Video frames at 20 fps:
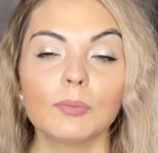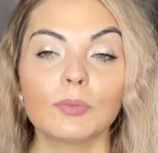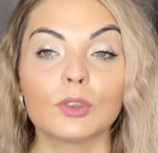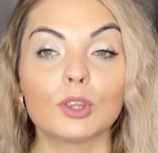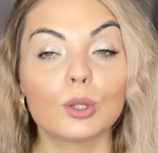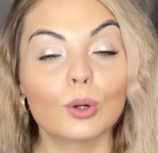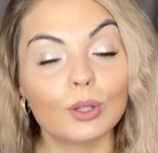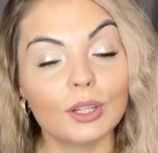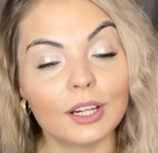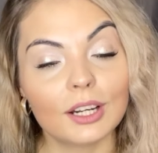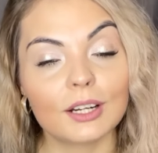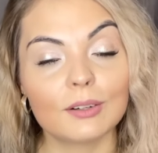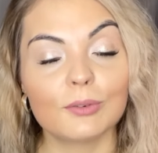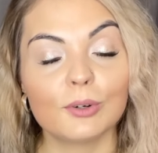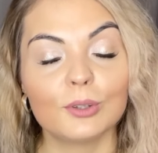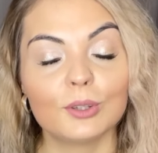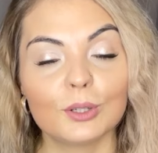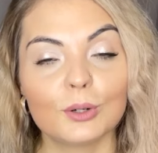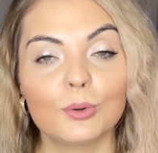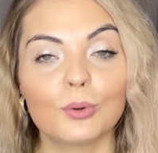но для
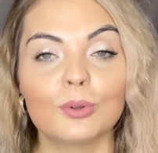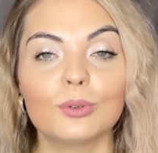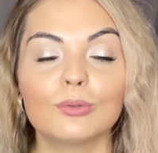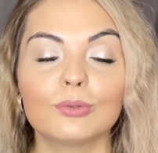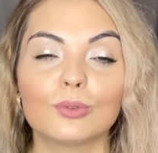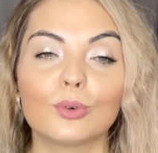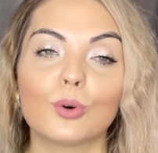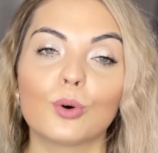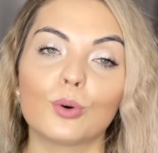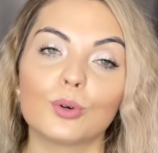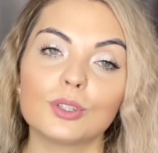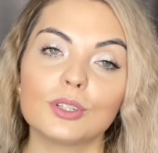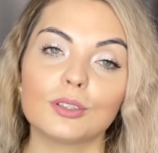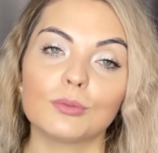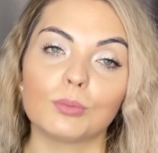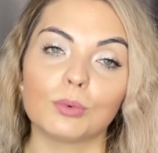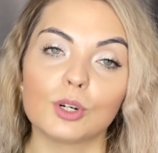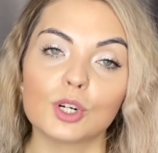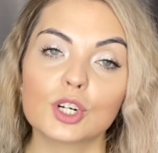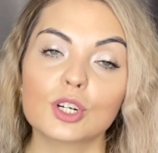кого-то он уходит
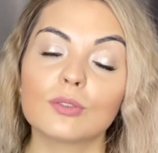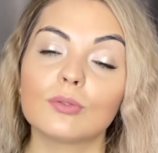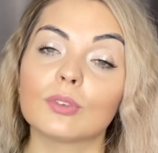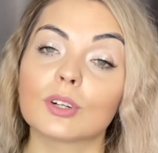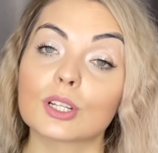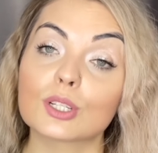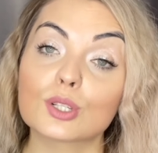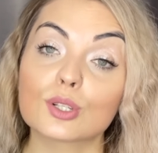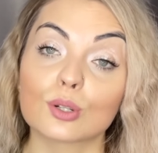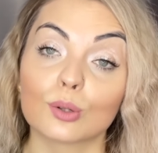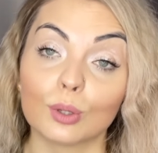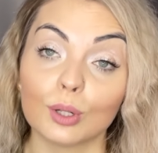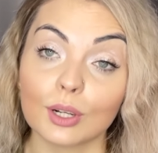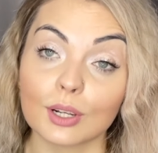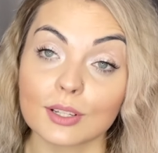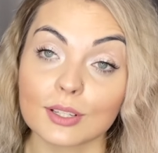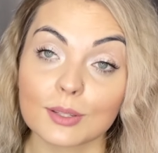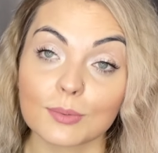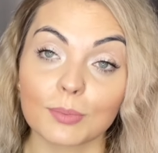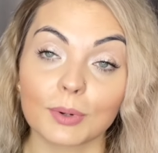больше в
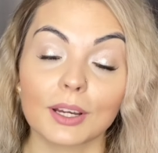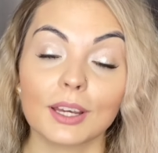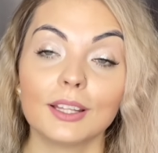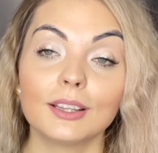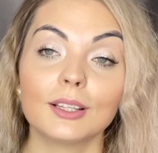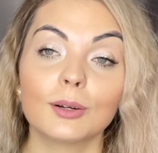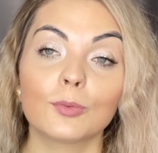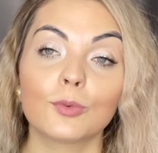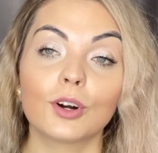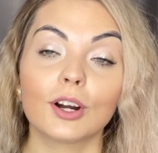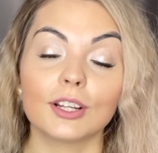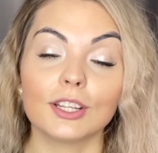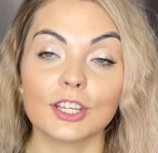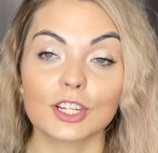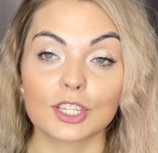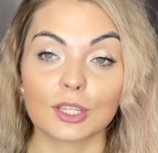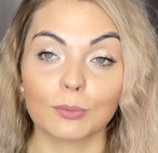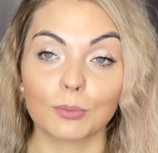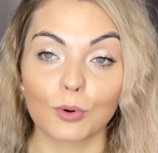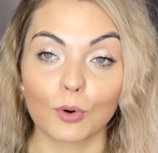рассольность. Поэтому,
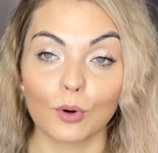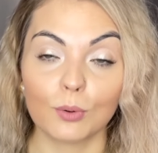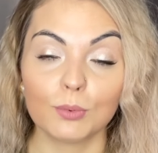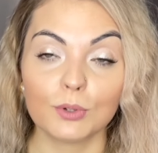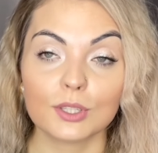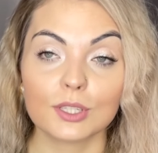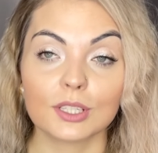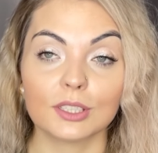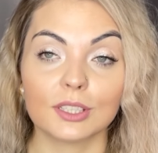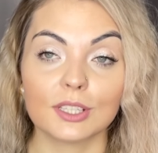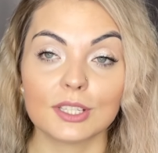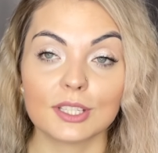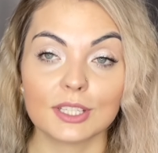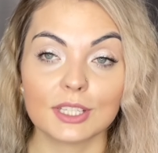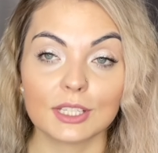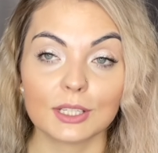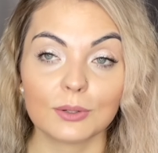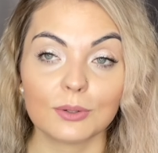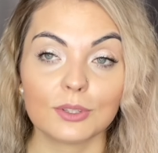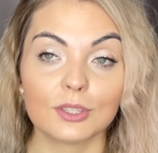конечно, пробуйте,
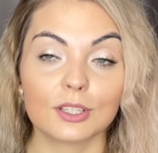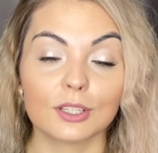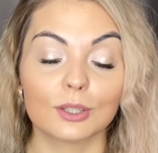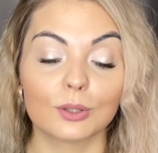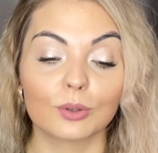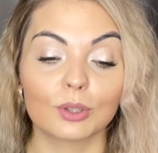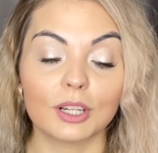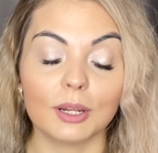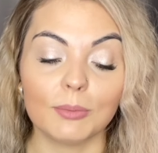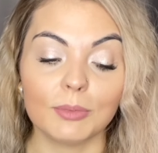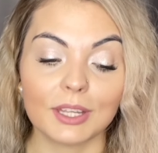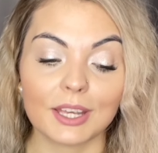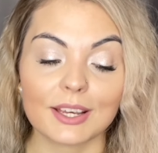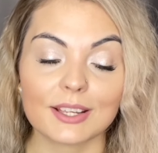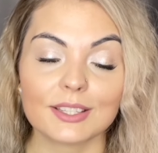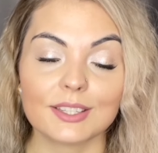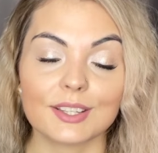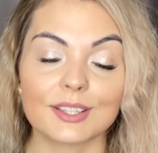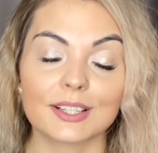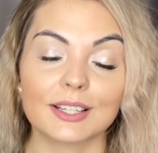тестируйте, но для меня
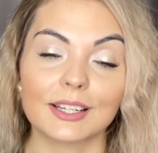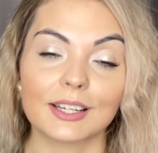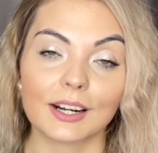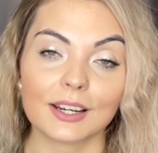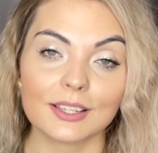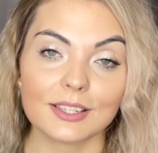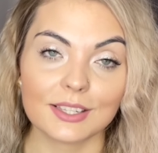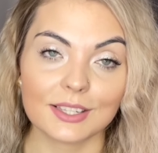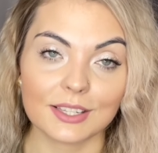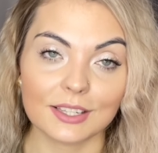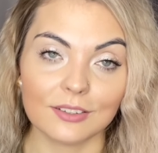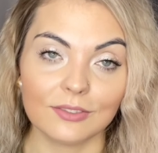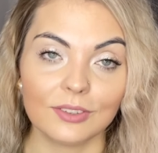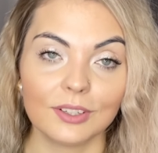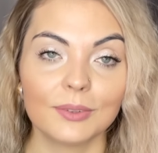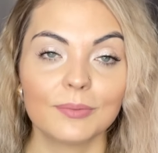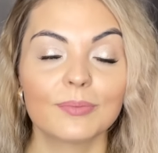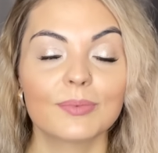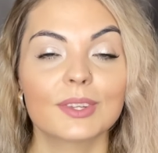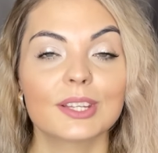здесь
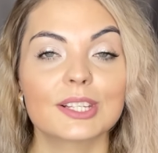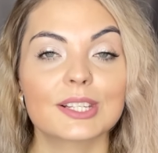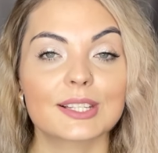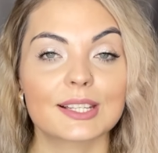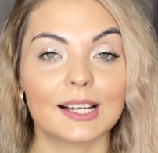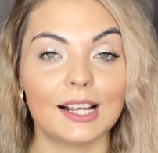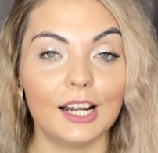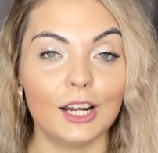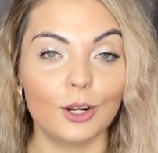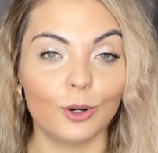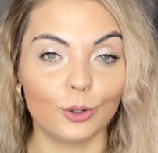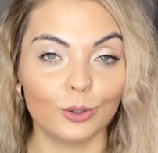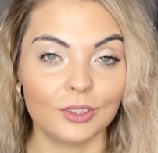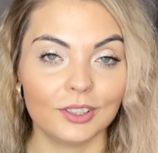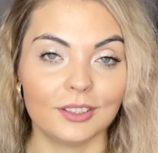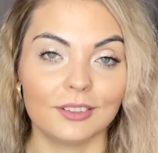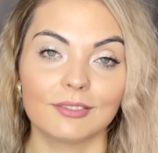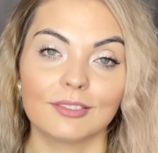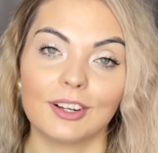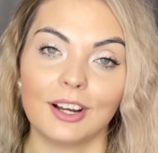красивый
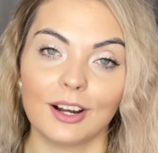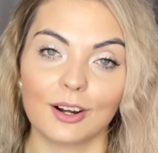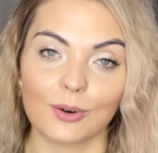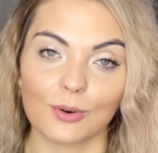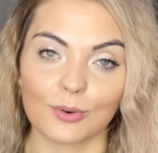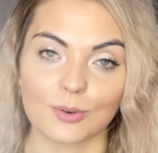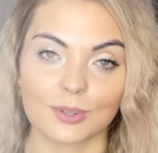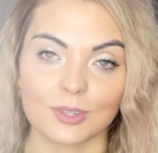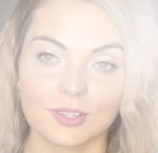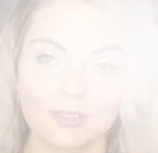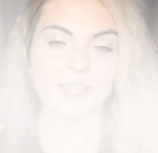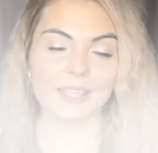соленый кокос.